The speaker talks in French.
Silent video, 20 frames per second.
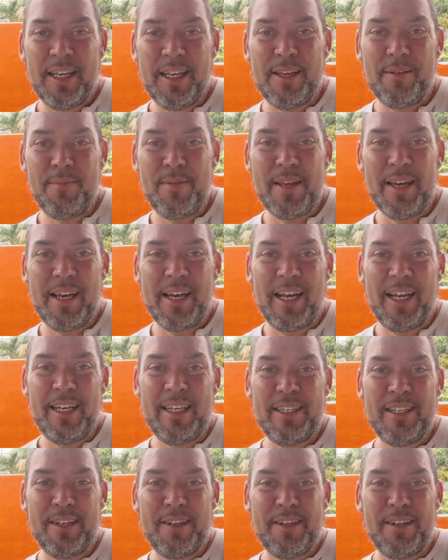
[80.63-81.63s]
eh bien,
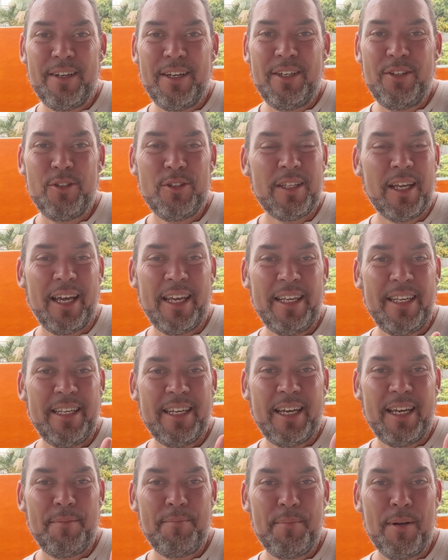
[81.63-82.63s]
elle, ne trahirait